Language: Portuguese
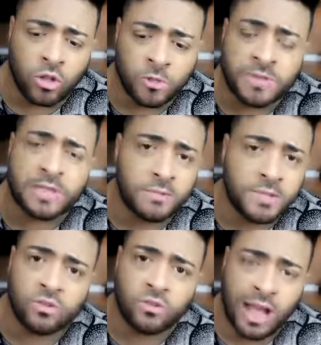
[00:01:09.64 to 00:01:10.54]
nós precisamos
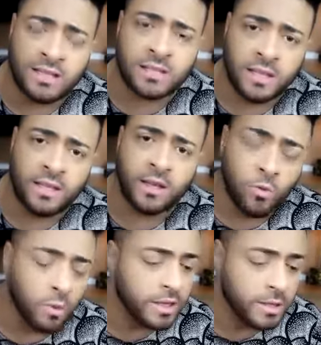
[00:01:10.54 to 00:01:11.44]
se ajudar sim, é
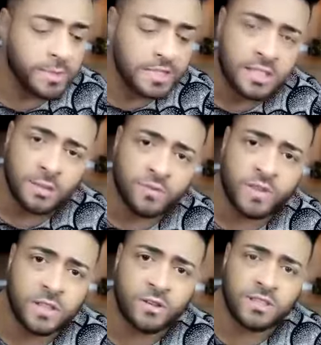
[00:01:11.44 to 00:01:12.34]
um momento que precisamos
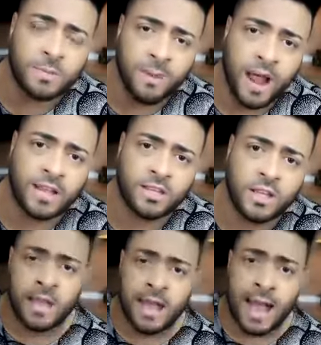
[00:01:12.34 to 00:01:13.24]
fazer a nossa parte.
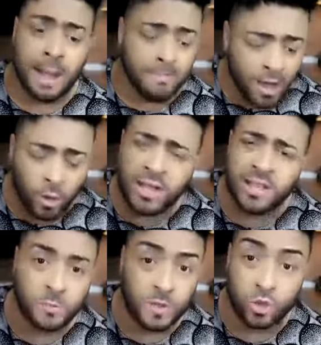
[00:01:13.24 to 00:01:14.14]
A maioria
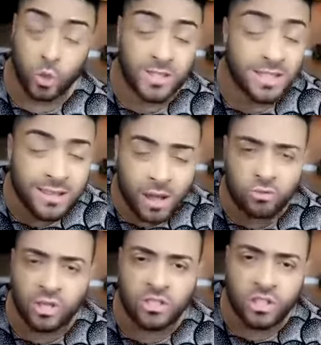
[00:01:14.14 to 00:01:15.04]
das pessoas não
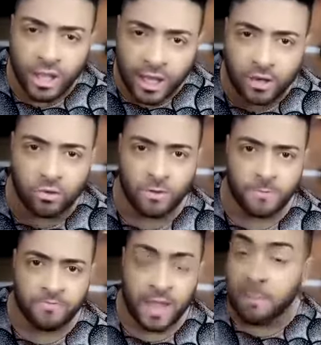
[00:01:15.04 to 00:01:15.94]
tem dinheiro.
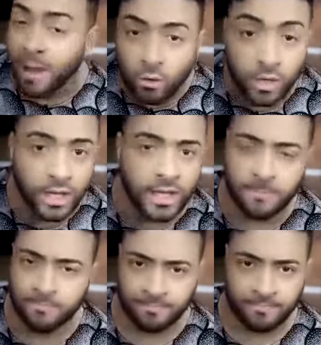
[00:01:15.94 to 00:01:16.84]
A maioria.
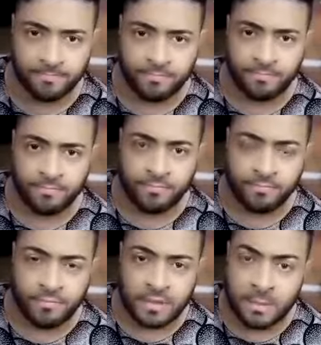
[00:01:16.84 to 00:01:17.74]

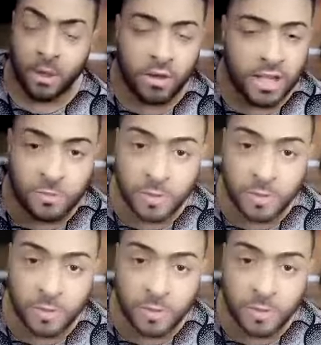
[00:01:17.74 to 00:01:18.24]
A maioria das